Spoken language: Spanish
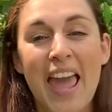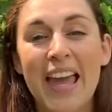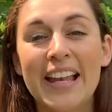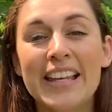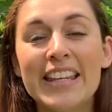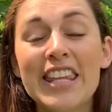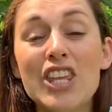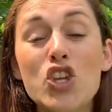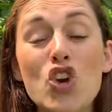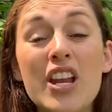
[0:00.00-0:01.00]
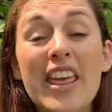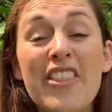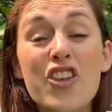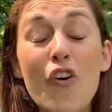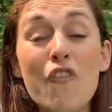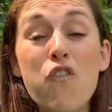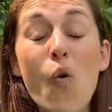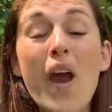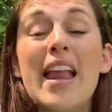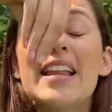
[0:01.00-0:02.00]
el niño le dio
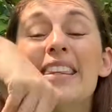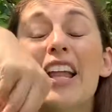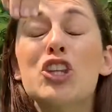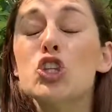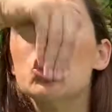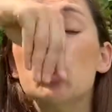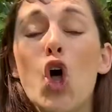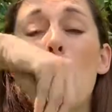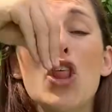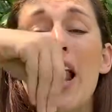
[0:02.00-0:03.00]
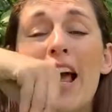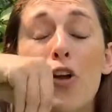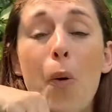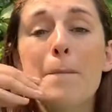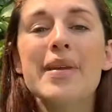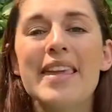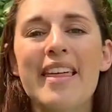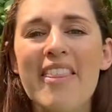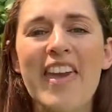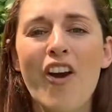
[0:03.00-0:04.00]
vuelta toda la
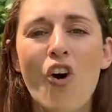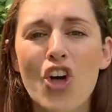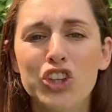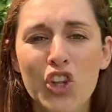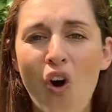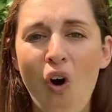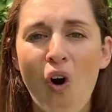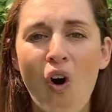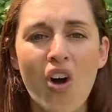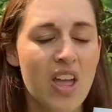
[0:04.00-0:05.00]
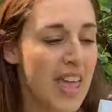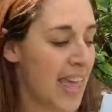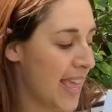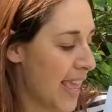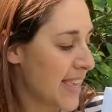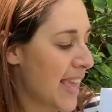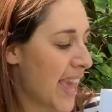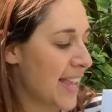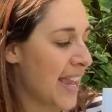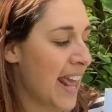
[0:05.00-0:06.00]
comida de Otto. ¿Y qué
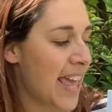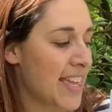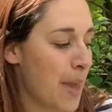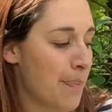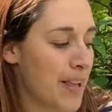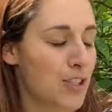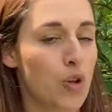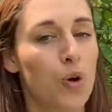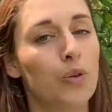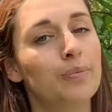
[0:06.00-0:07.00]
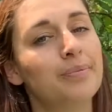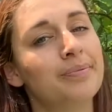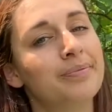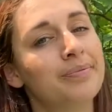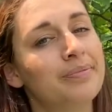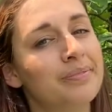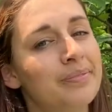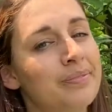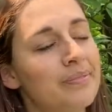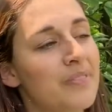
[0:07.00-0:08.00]
creen que pasó?
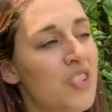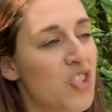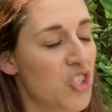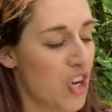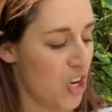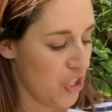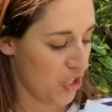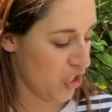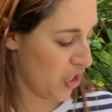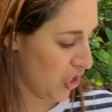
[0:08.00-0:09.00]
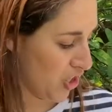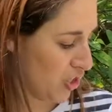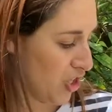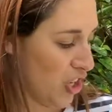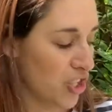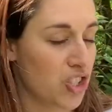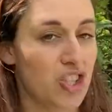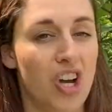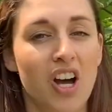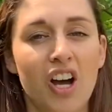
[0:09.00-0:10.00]
Chon, chon, chon,
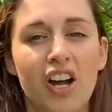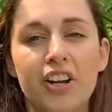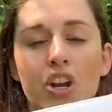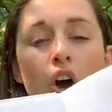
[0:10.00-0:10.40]
chon.